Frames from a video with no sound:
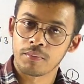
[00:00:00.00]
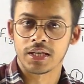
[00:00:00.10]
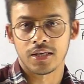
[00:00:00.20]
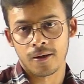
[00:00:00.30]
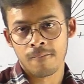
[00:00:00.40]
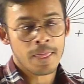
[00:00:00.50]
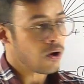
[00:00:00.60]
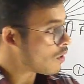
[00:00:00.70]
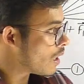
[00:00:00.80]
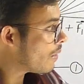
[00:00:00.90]
पड़ी है
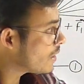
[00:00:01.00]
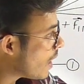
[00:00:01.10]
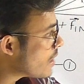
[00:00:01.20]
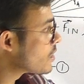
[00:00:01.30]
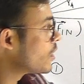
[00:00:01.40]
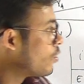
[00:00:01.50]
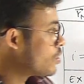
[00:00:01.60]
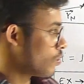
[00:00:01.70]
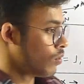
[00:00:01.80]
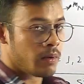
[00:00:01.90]
और एक बार ध्यान से
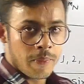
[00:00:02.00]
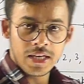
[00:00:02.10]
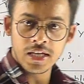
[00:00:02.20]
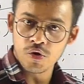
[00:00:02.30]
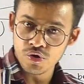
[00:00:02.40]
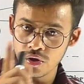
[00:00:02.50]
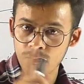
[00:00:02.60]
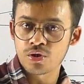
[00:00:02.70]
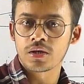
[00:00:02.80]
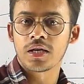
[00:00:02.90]
देखो इसको मैं पहले इक्वेशन
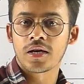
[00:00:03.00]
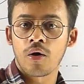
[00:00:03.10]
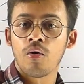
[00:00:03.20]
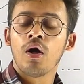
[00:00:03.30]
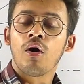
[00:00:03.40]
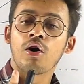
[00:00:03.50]
ऑफ मोशन लिख रहा हूं